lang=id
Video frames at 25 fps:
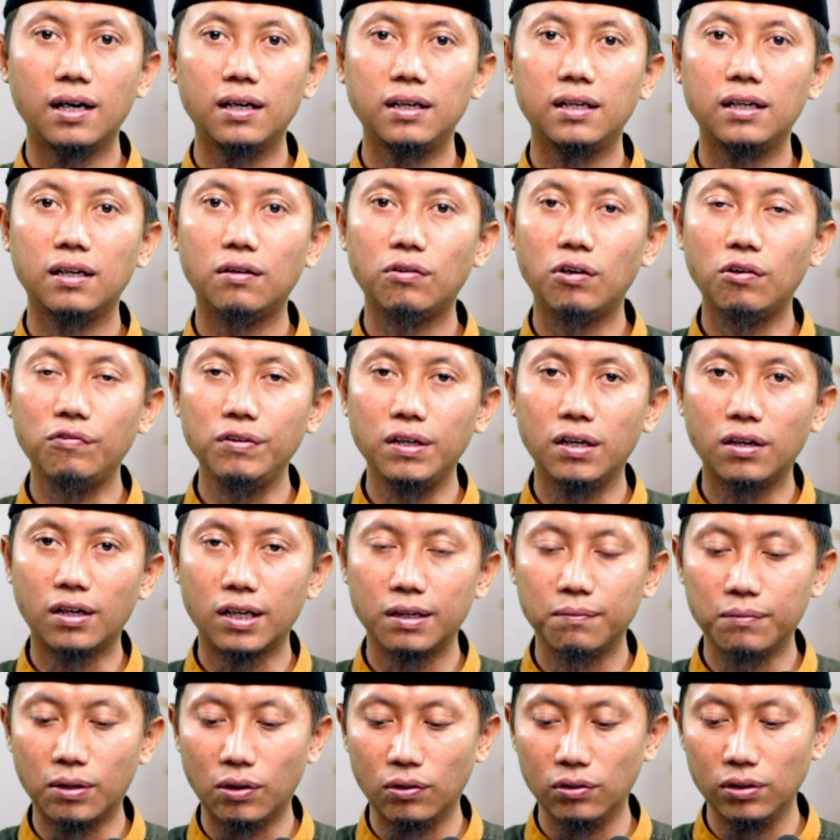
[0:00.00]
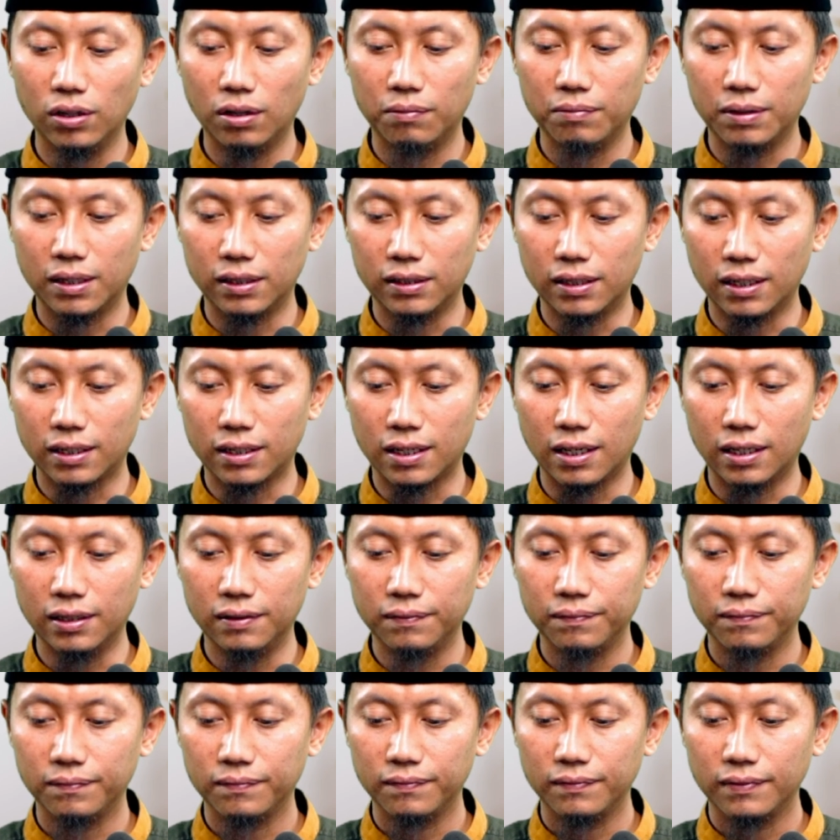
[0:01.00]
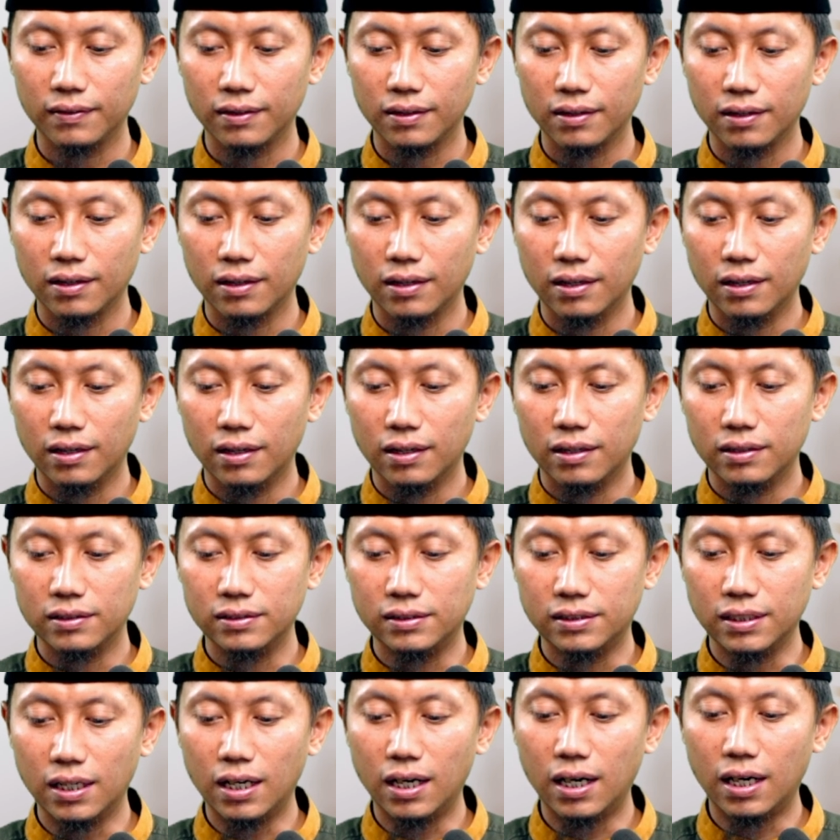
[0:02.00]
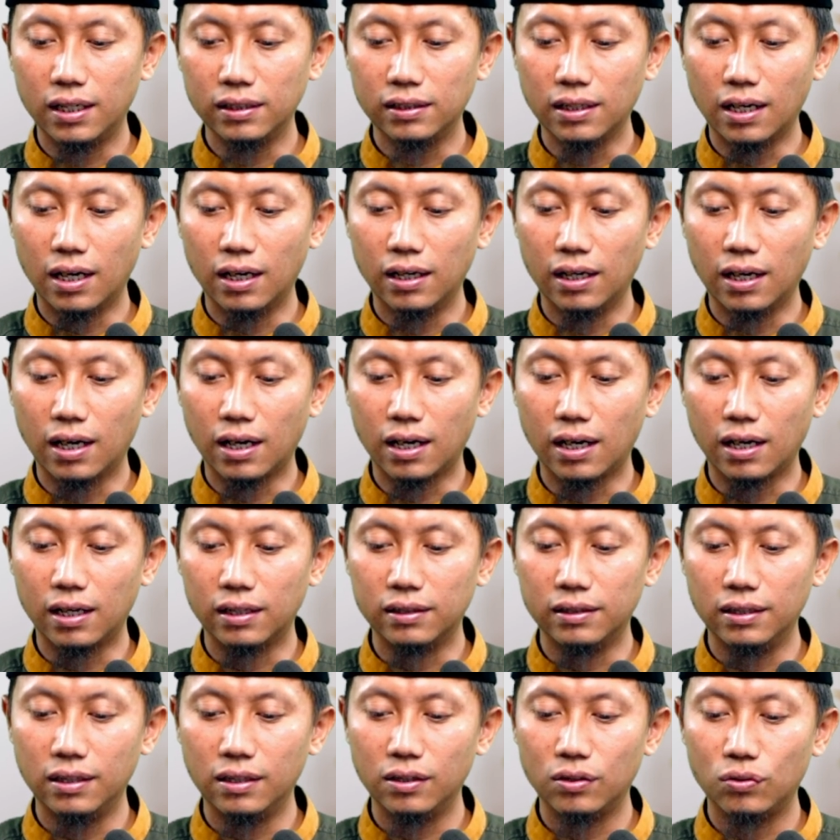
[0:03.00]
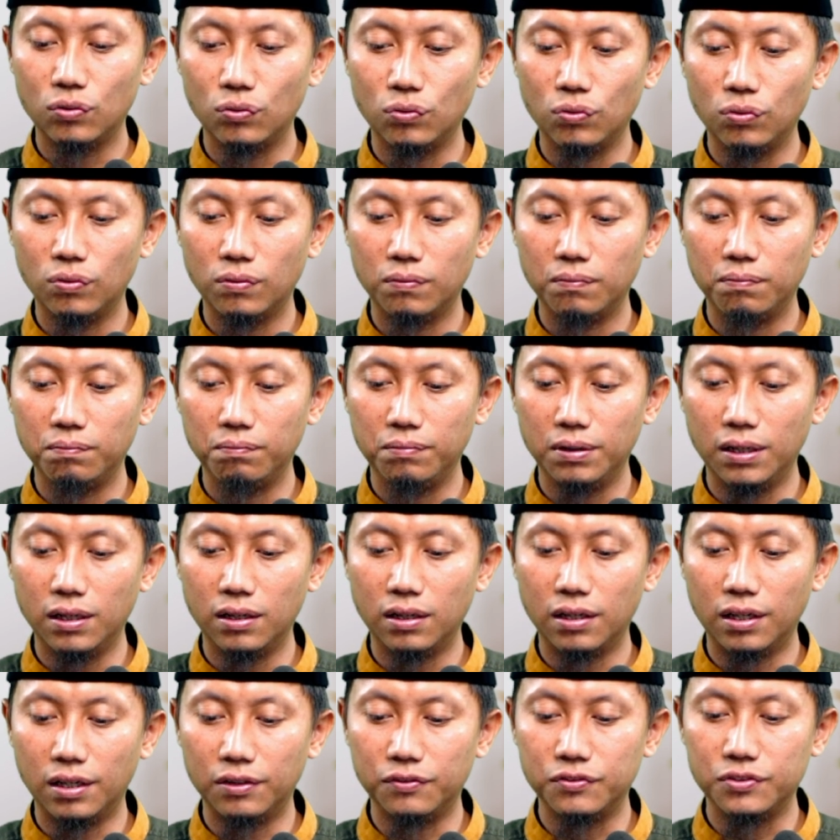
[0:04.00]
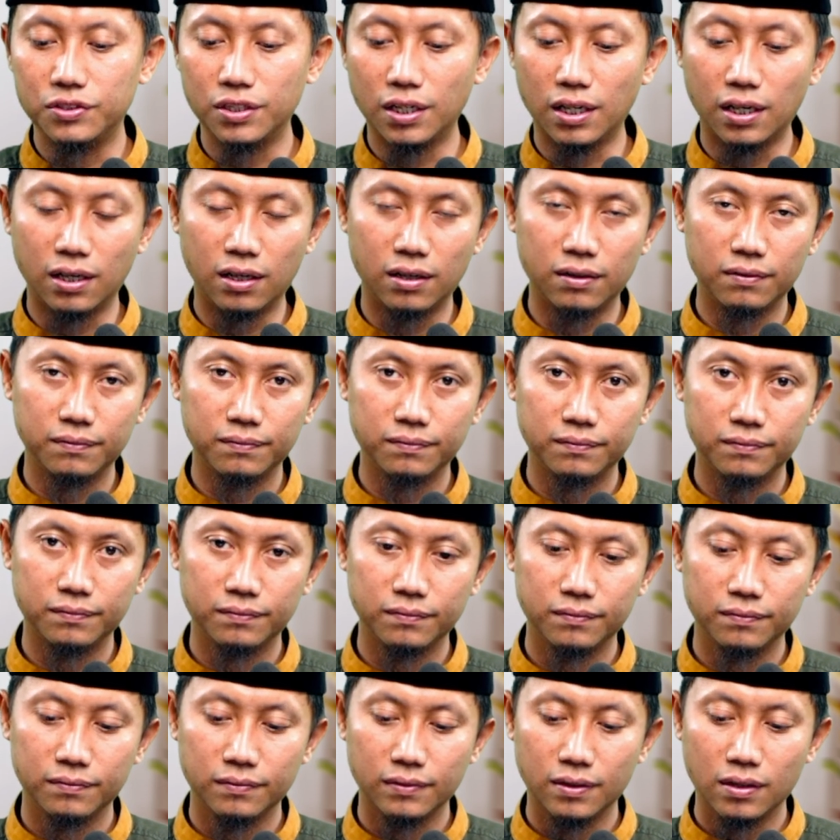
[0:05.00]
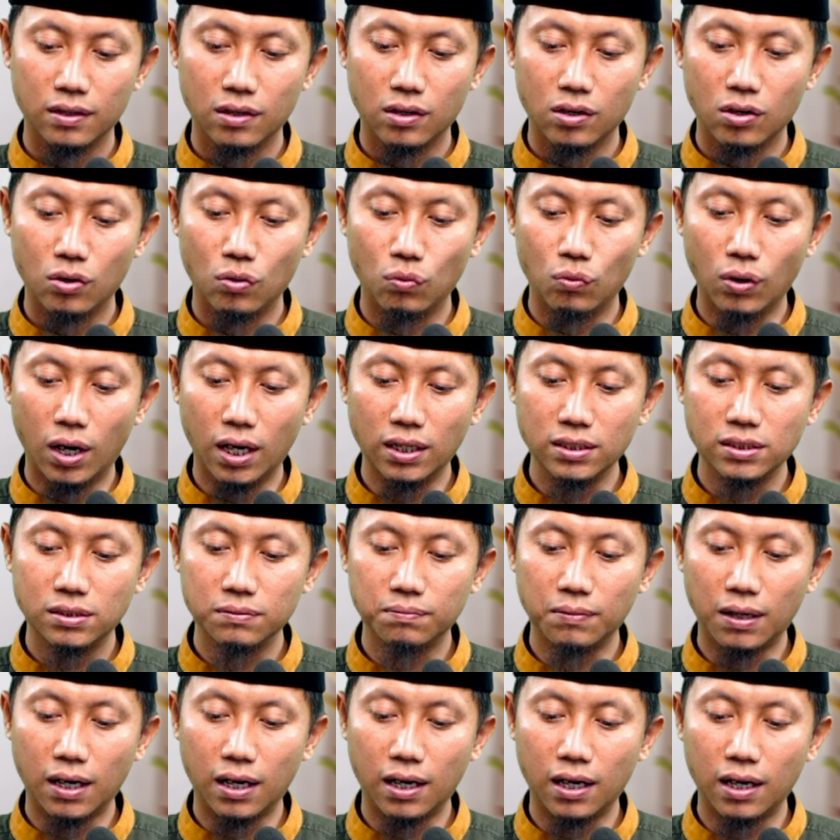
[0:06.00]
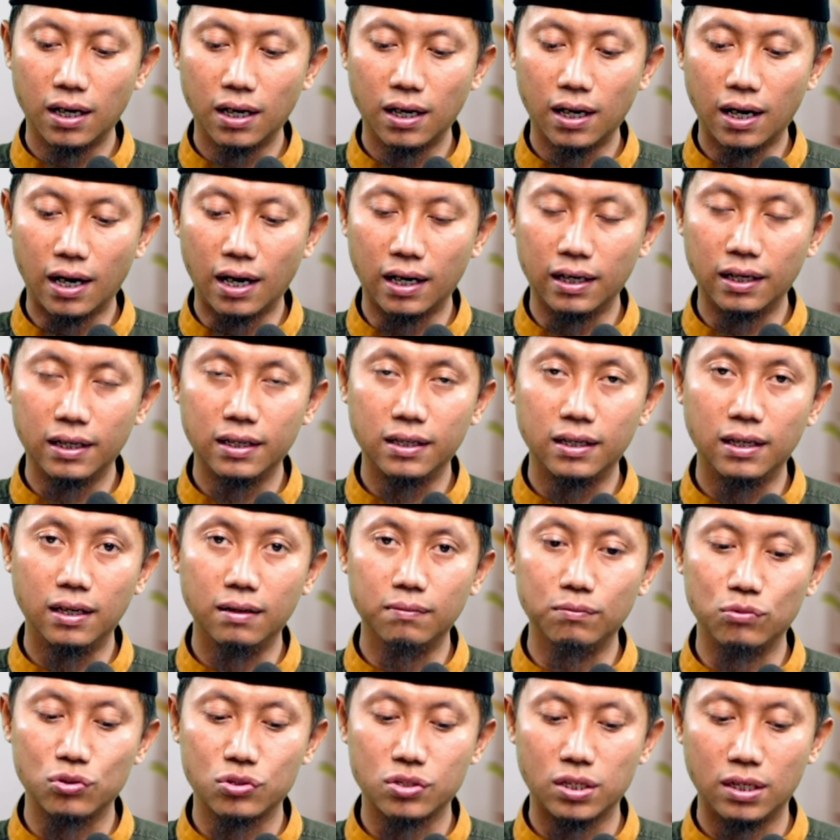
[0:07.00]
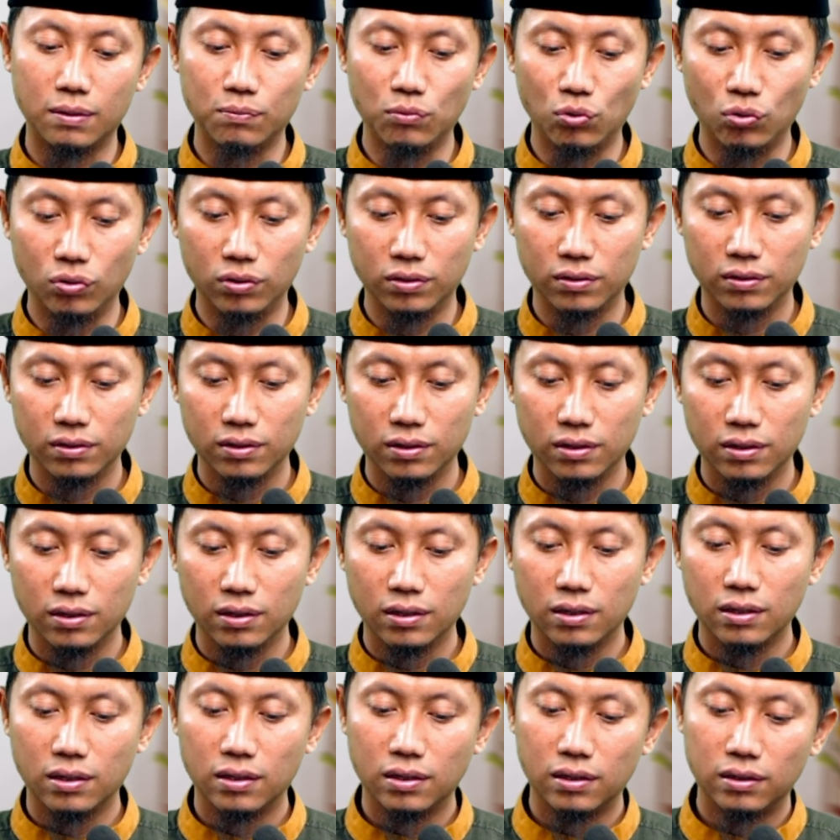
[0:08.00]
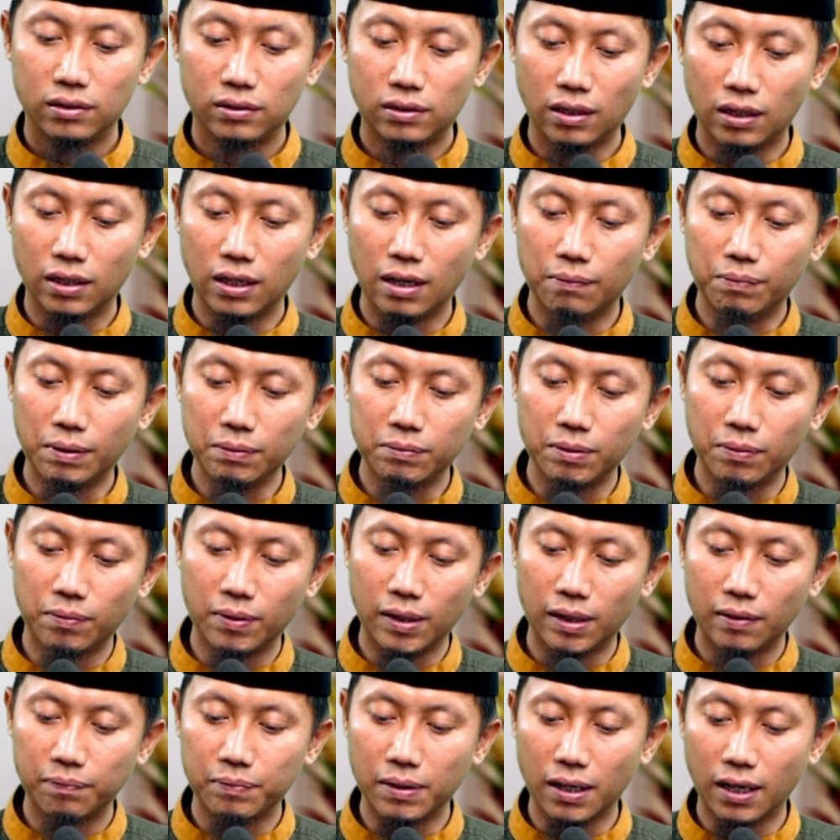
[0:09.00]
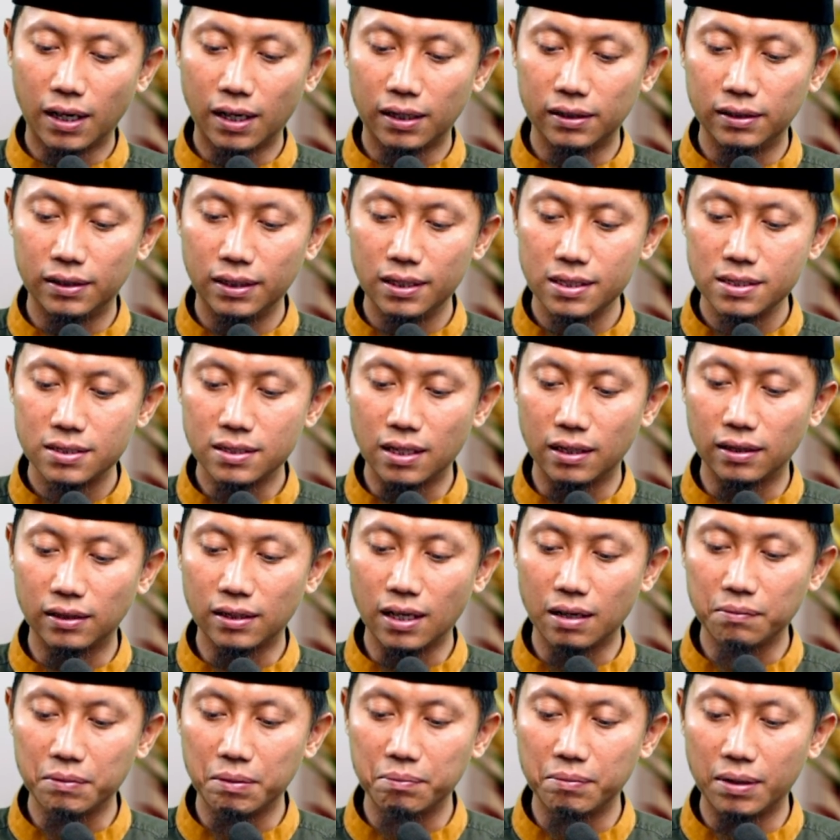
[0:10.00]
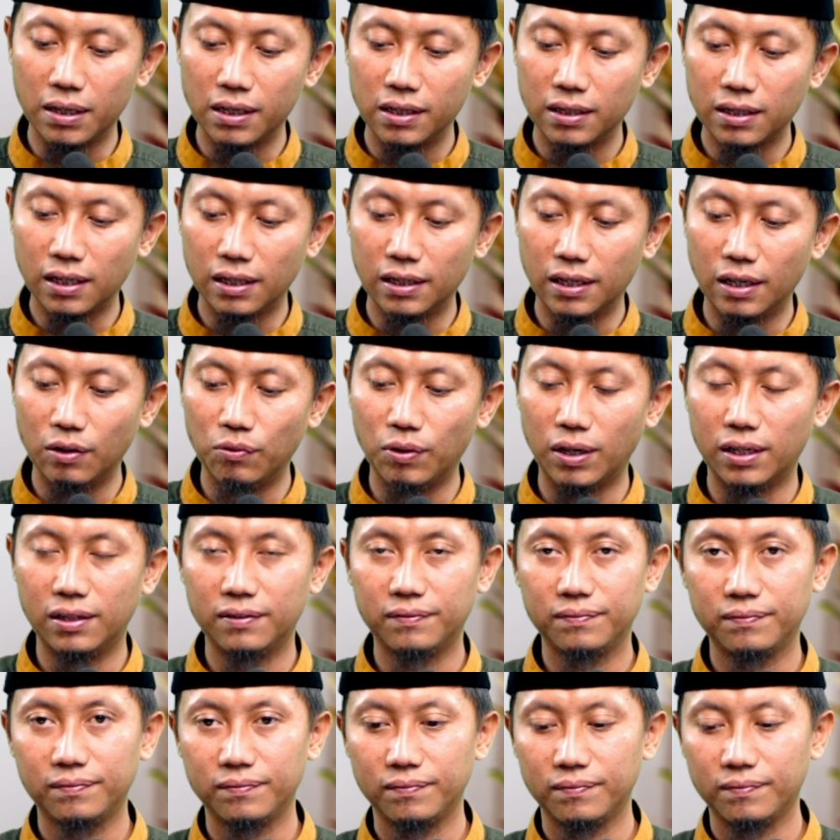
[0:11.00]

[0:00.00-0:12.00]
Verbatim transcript: An-Nawawi rahimahullah mengatakan, "Ja'at al ahadithu bil idja' wa ajma'a alaihi muslimun." Terdapat beberapa hadis tentang membaringkan hewan.